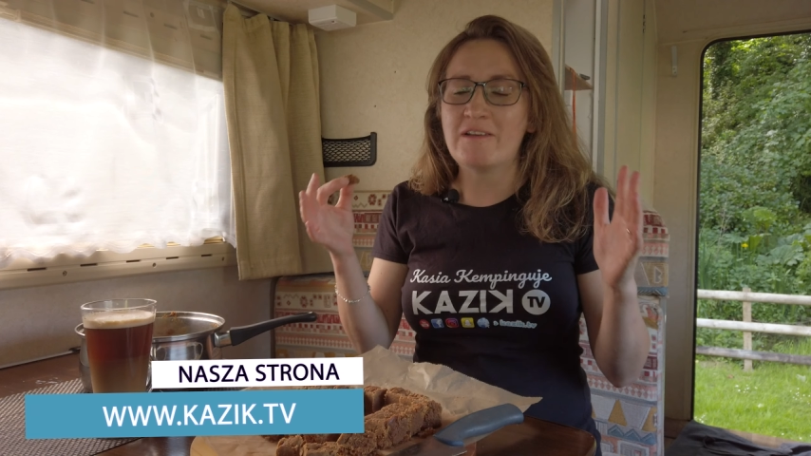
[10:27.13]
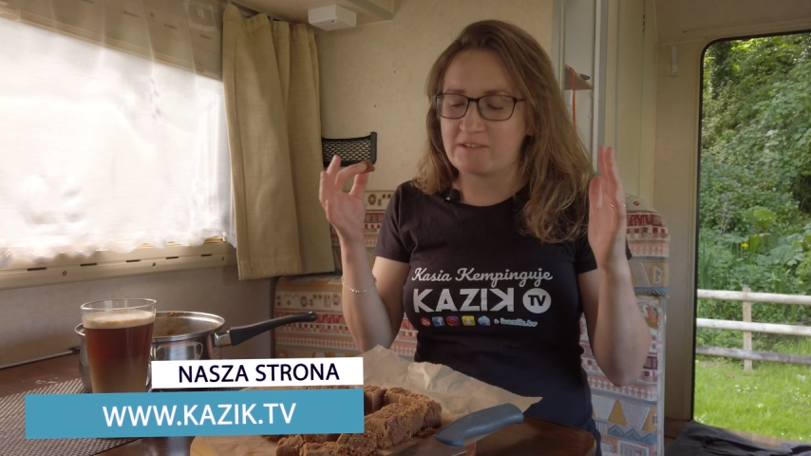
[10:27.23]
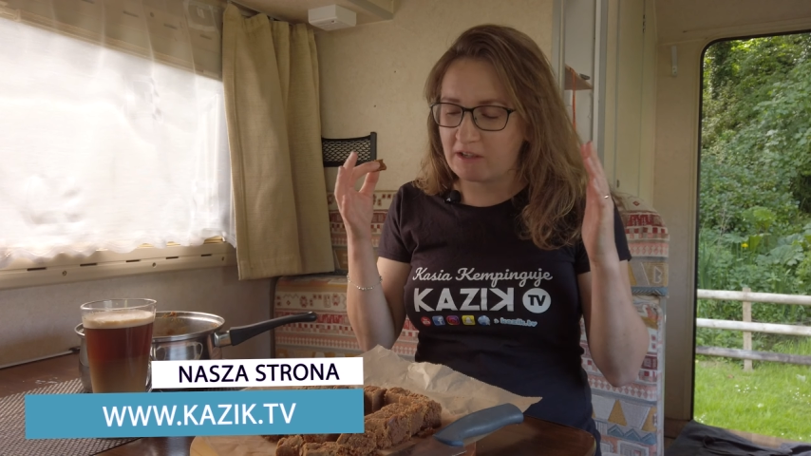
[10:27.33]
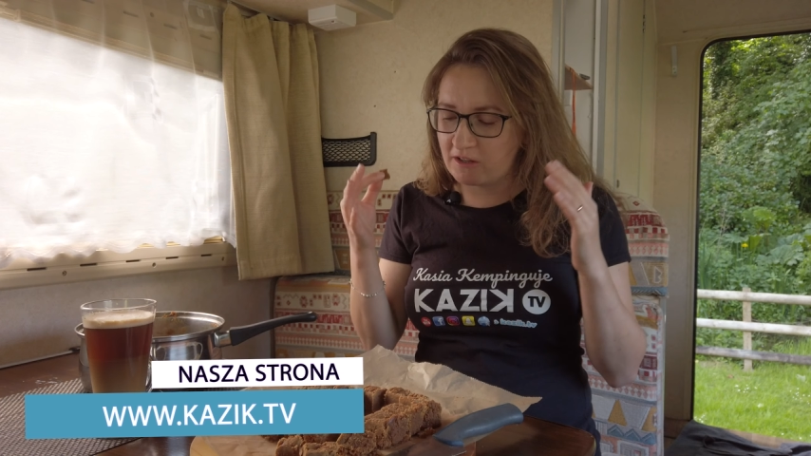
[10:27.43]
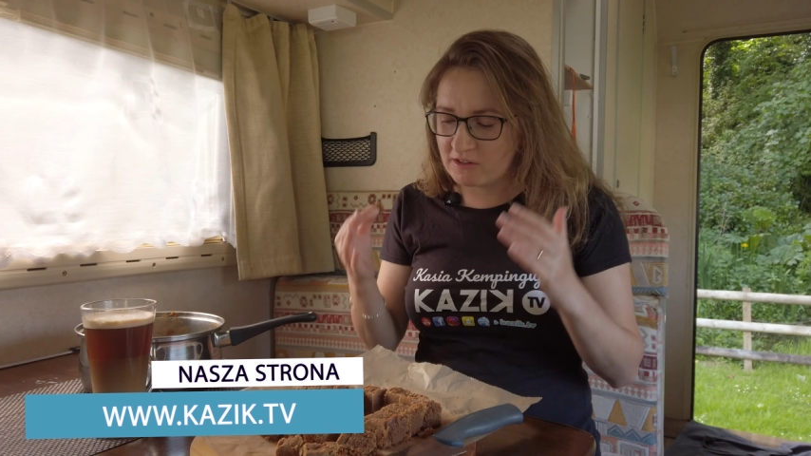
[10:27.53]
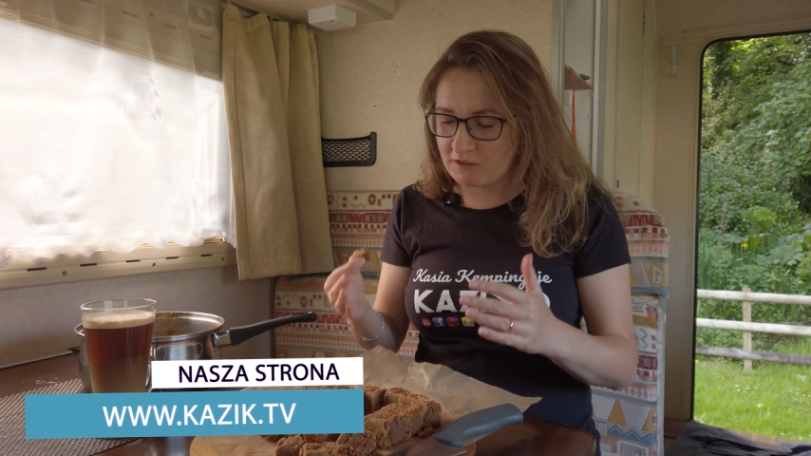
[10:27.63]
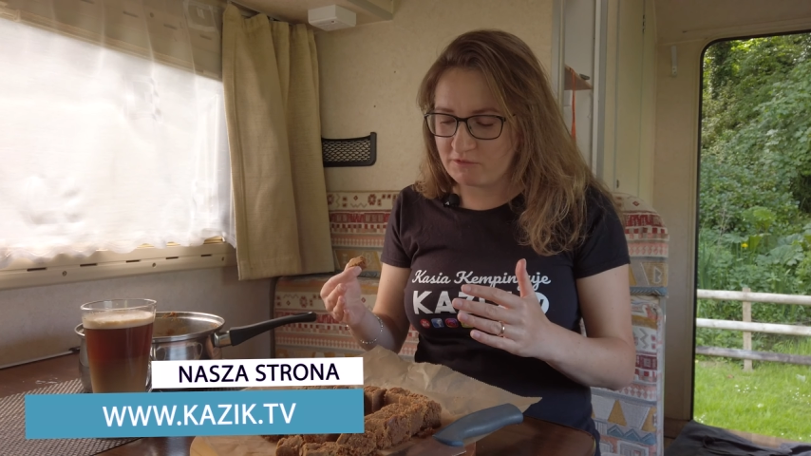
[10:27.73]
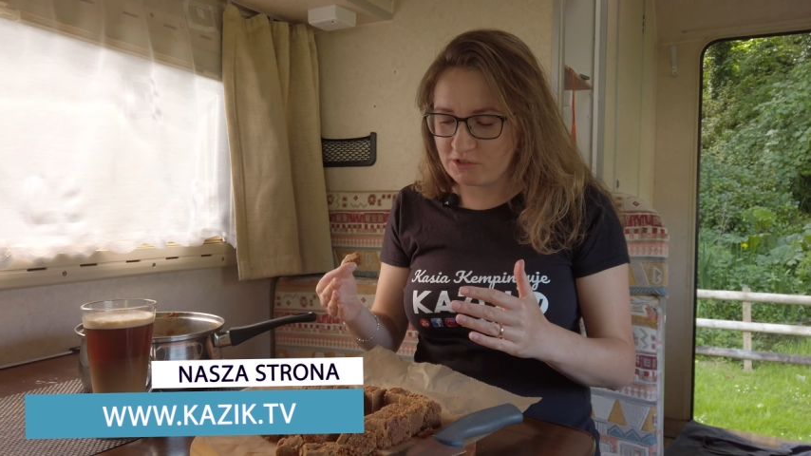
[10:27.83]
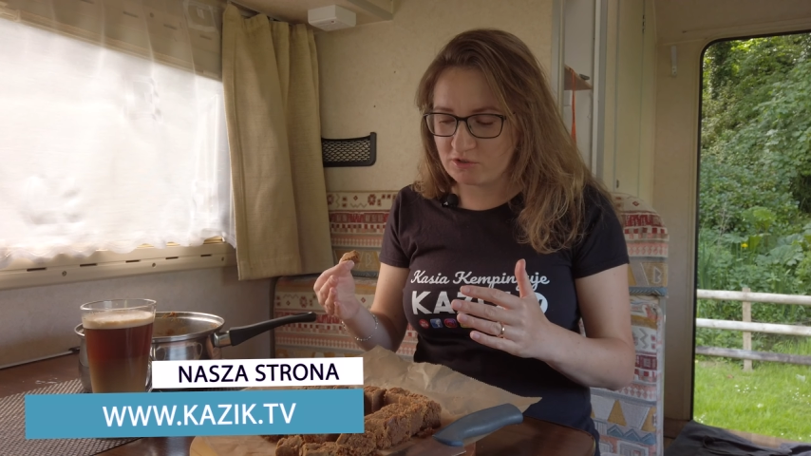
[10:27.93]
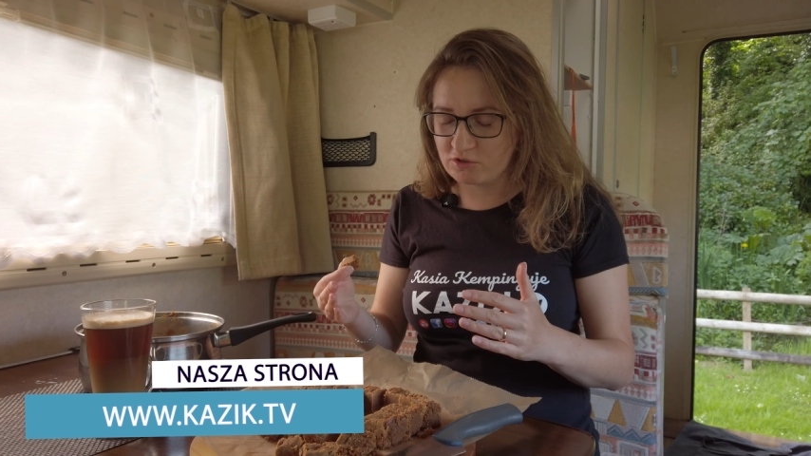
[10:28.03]
Zachęcam
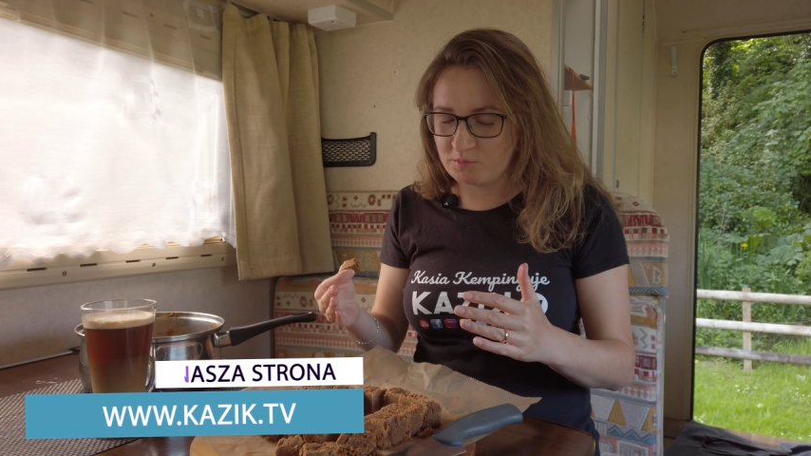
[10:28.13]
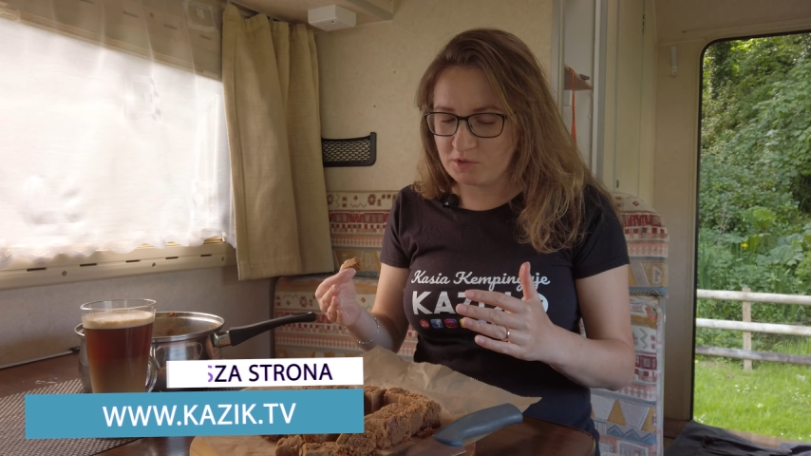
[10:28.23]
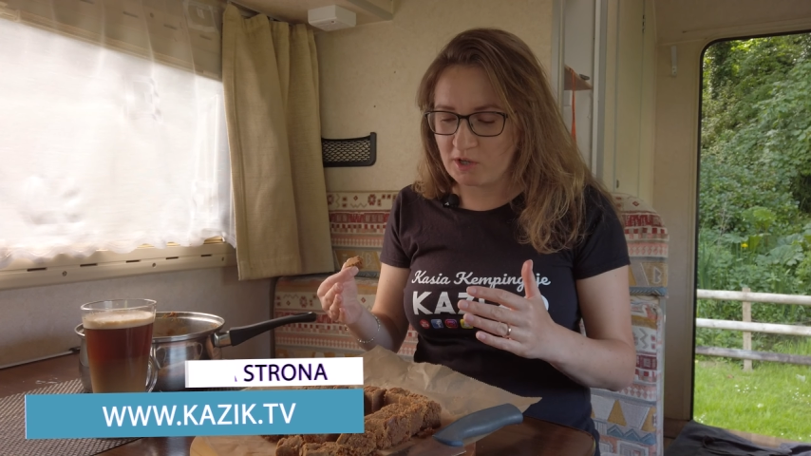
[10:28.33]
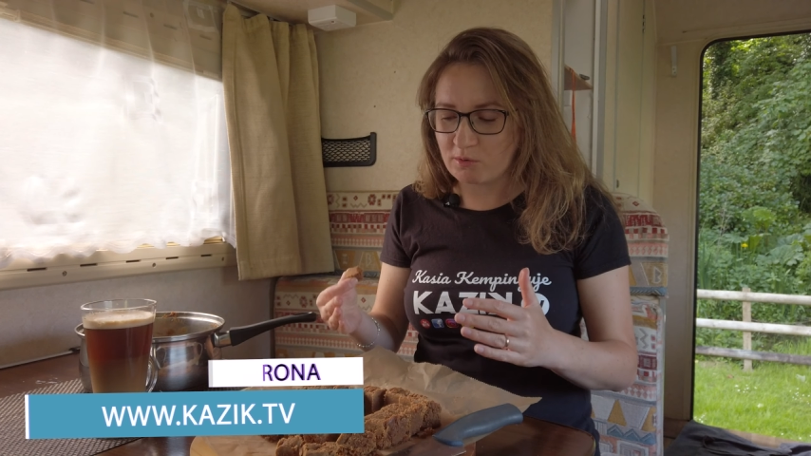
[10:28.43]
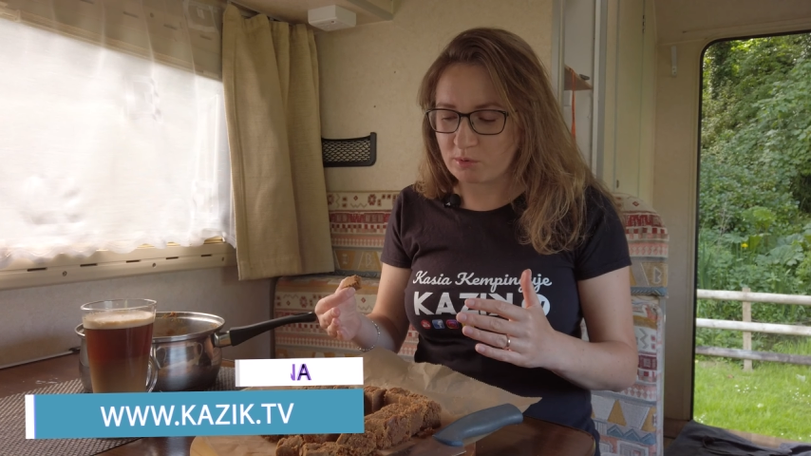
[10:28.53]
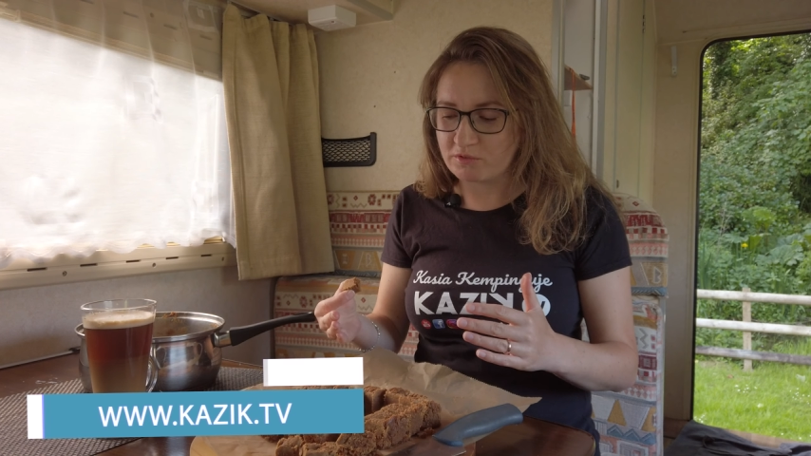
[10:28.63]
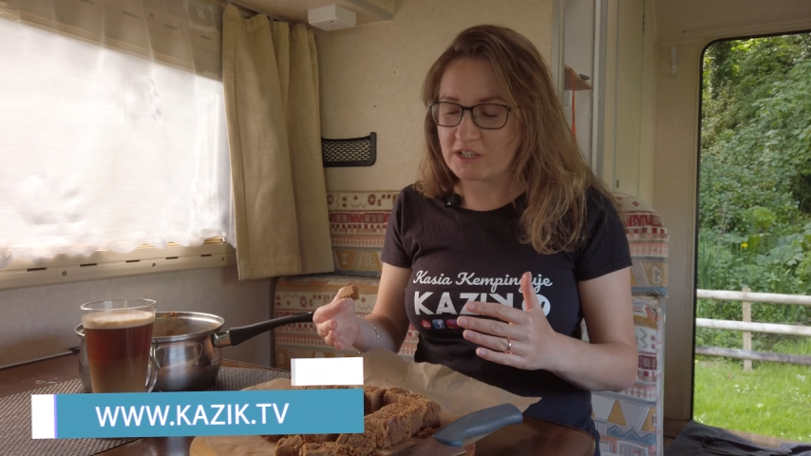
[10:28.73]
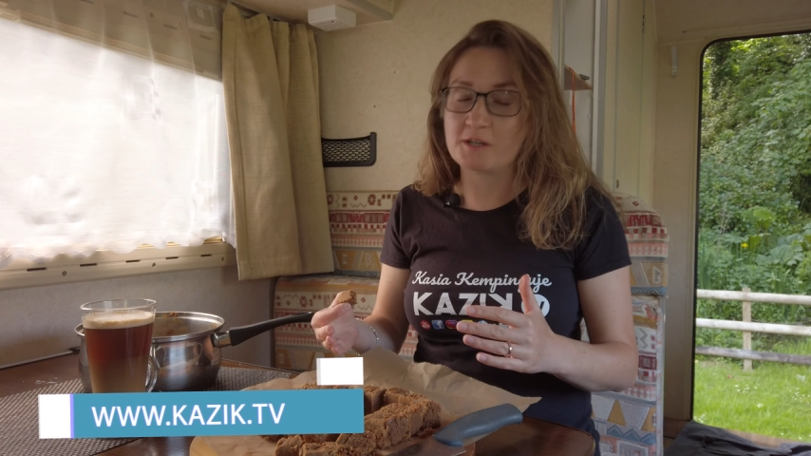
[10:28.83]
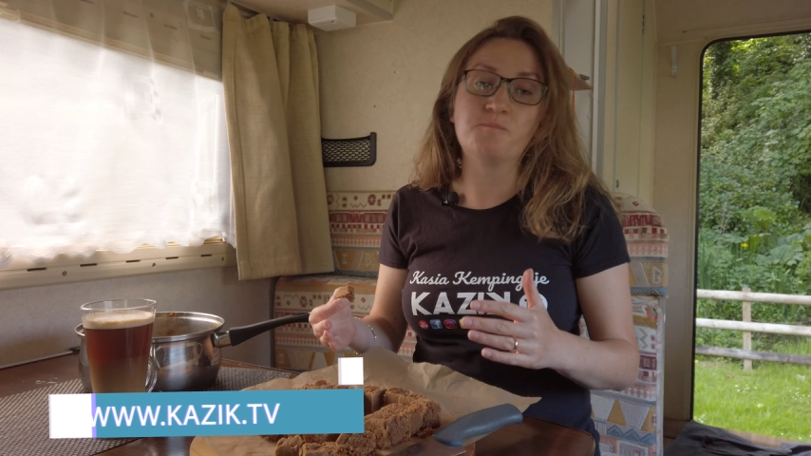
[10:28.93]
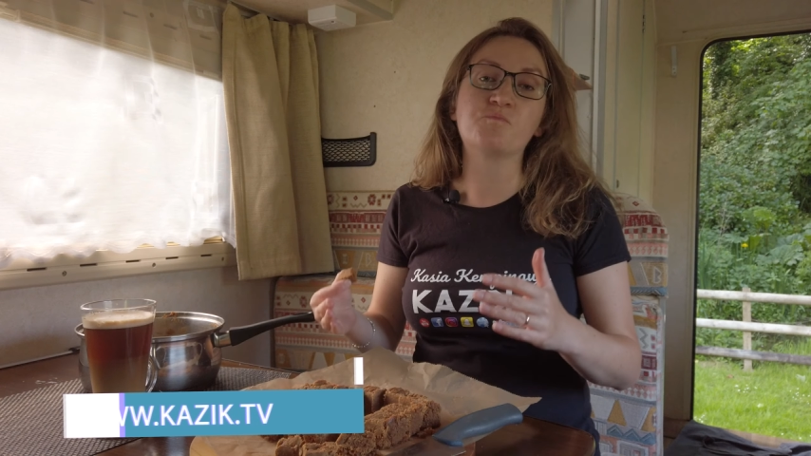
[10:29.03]
Was do zrobienia
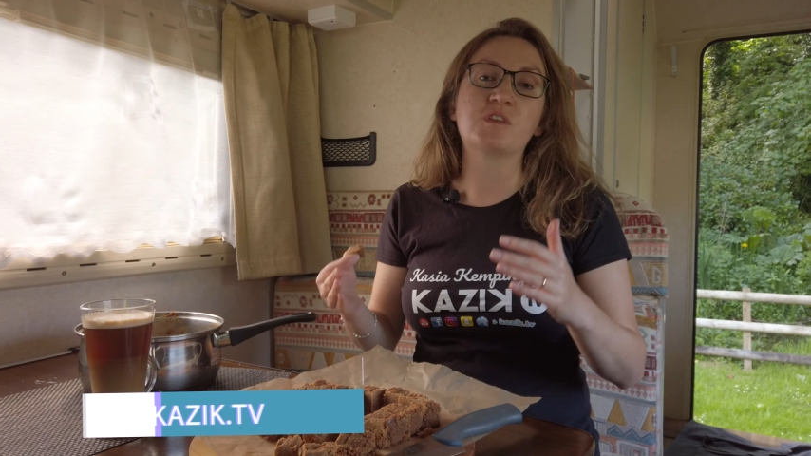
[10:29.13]
krówek.